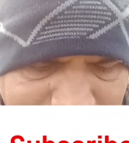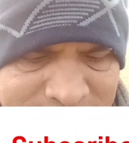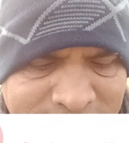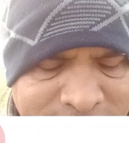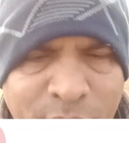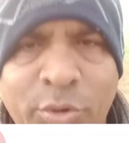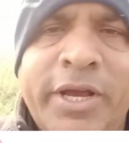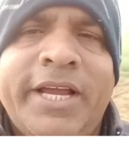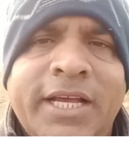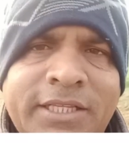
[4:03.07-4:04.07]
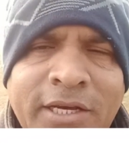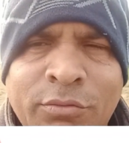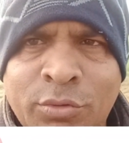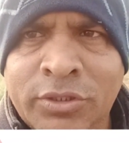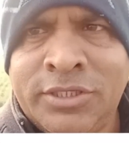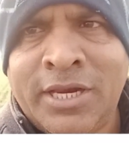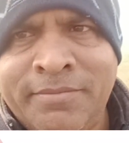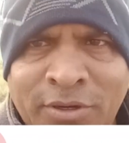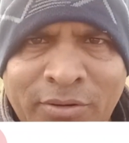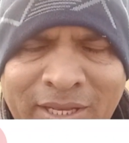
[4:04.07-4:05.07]
मशीन से बोया गया था वो इस टाइप
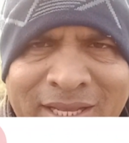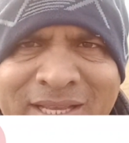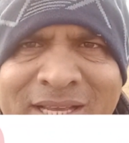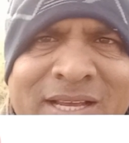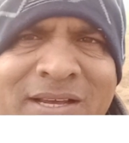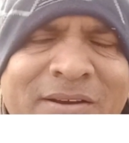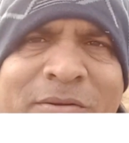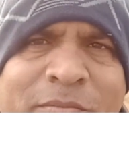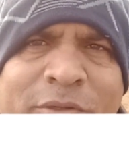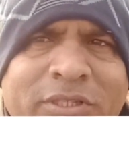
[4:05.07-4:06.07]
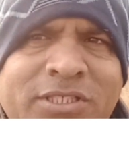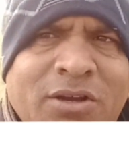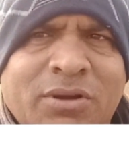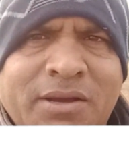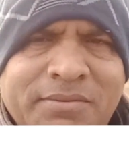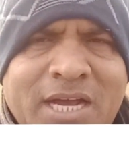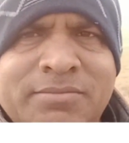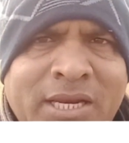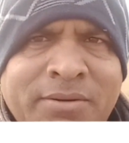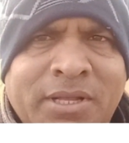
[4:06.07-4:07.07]
का हो गया और बहुत अच्छा हो गया अब खाद
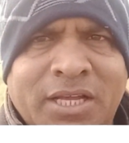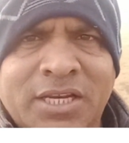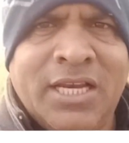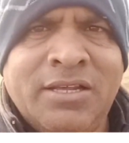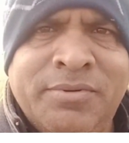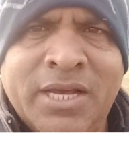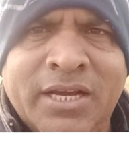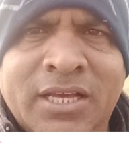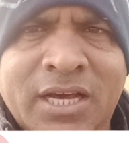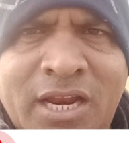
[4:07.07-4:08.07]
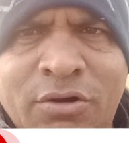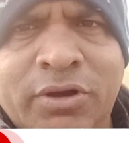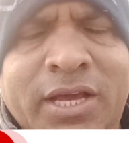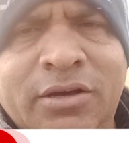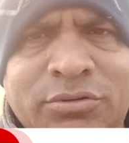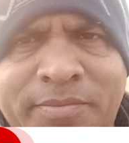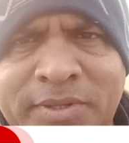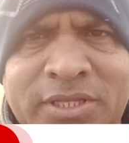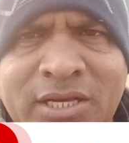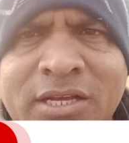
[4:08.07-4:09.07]
मारने के बाद हरियाली भी आ गई हरा हो गया है उसका
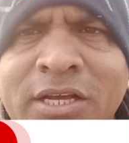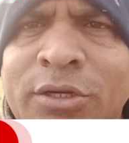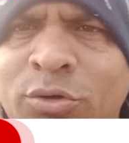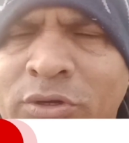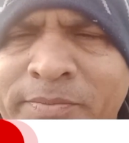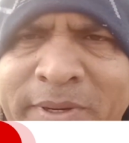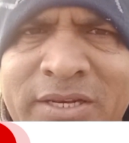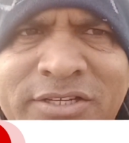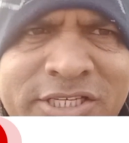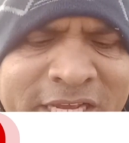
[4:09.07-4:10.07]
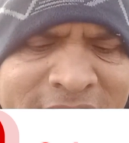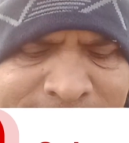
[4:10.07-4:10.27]
पत्ता क्योंकि पहले सिंचाई